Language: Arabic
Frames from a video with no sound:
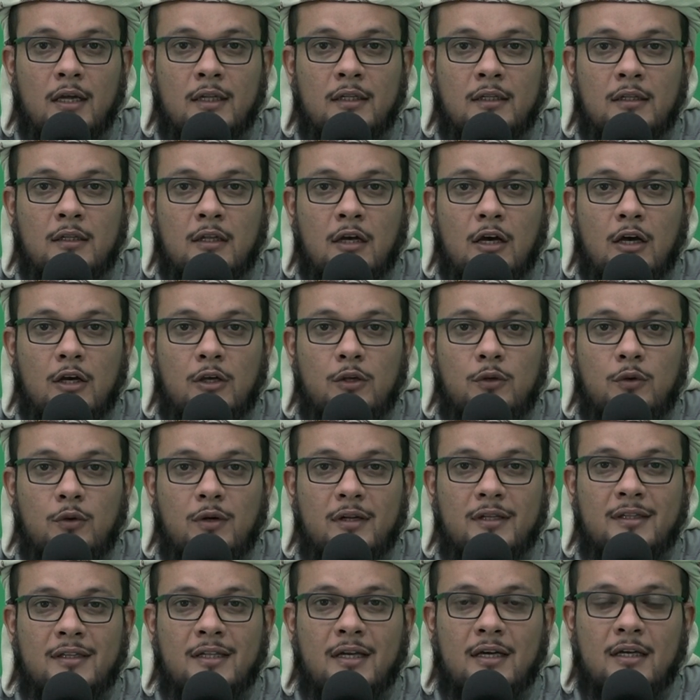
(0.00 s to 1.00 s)
التغير
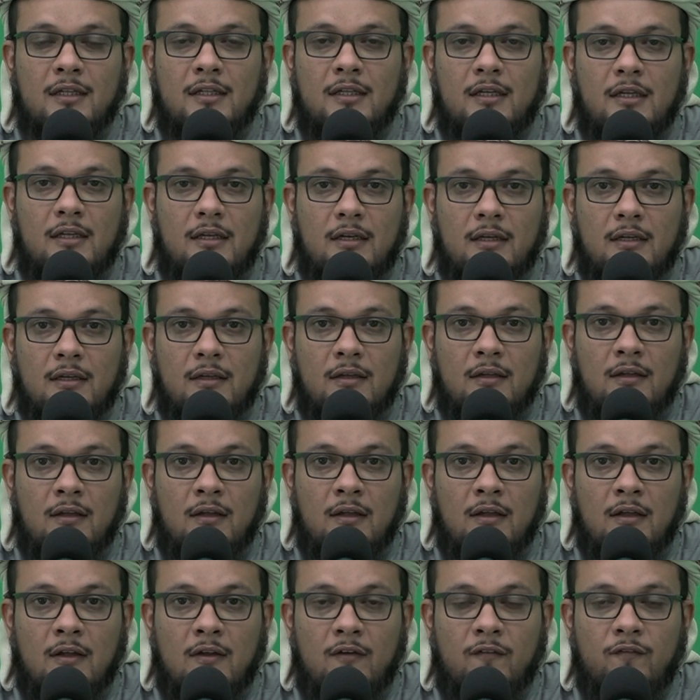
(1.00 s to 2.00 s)
التقديري
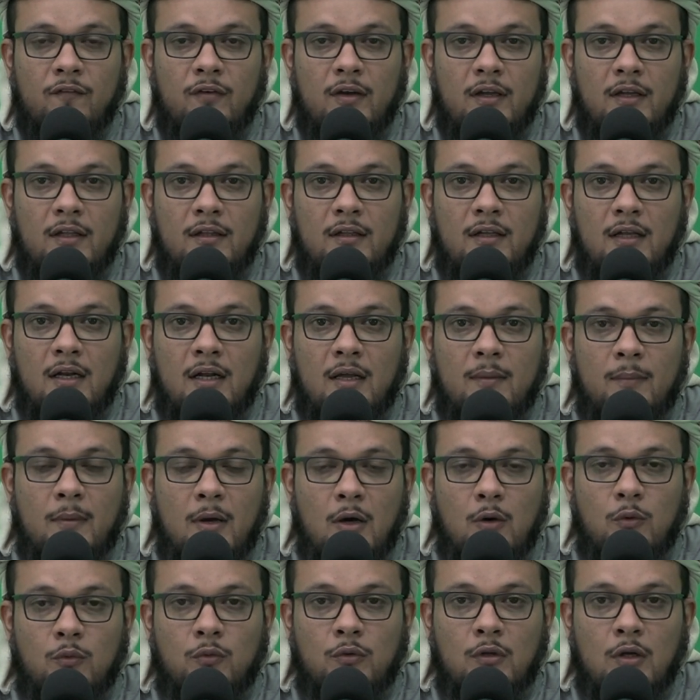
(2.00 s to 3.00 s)
فعندنا
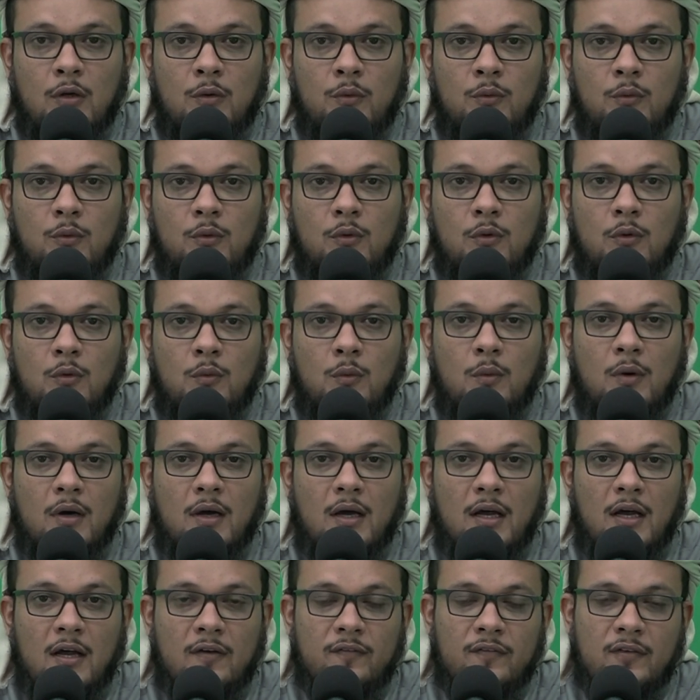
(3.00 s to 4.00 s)
ماء طهور
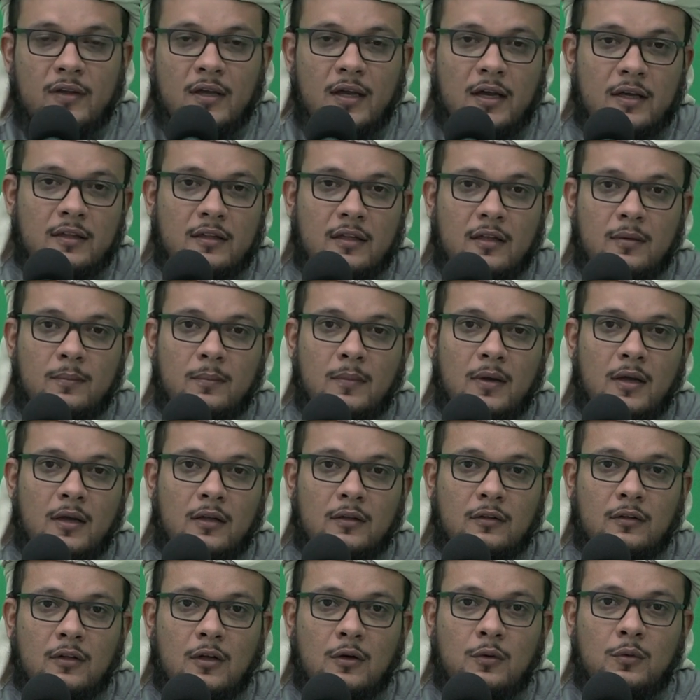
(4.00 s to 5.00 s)
وقع في هذا الماء
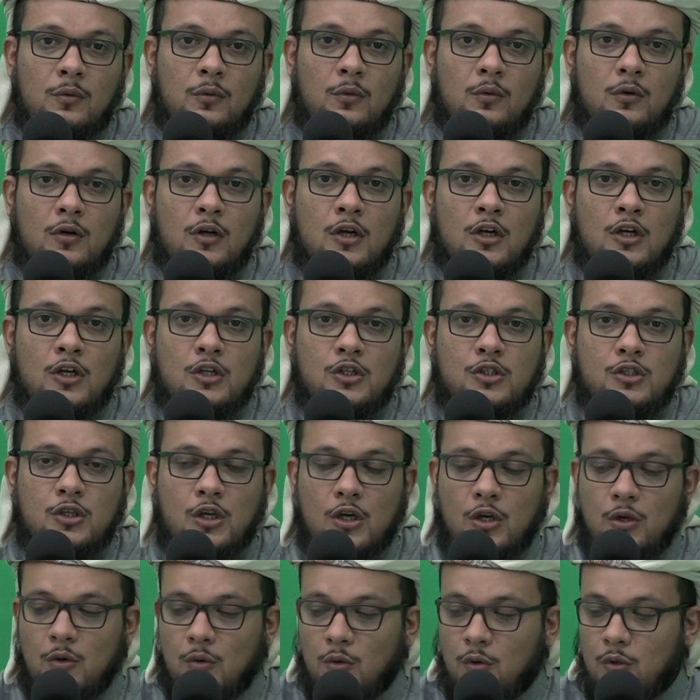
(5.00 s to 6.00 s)
الطهور
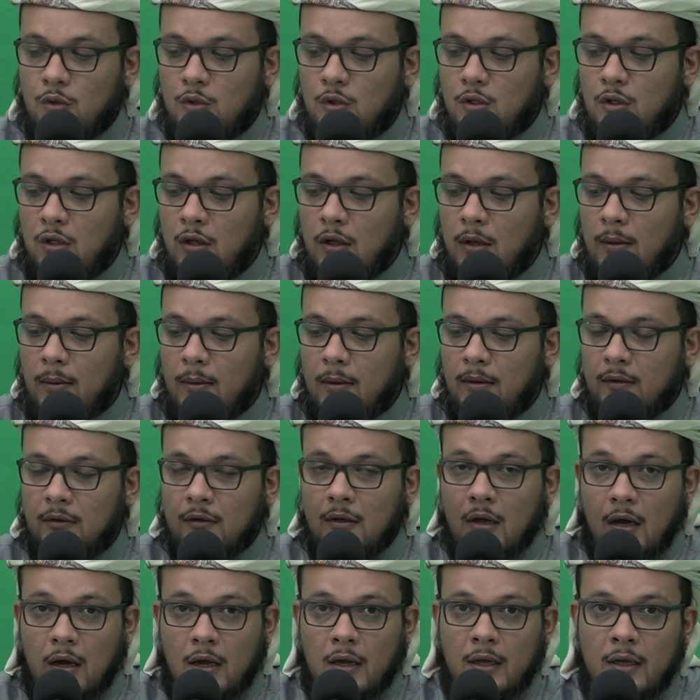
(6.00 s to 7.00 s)
شيء
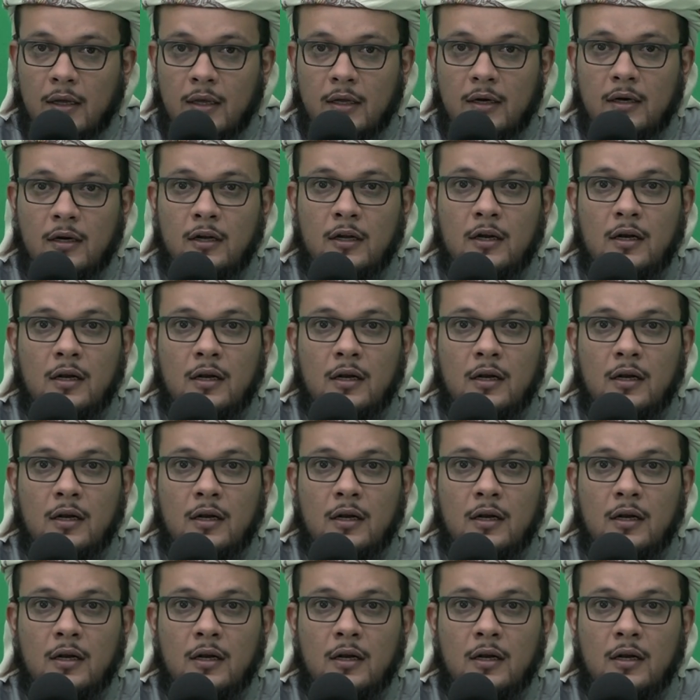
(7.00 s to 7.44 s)
طاهر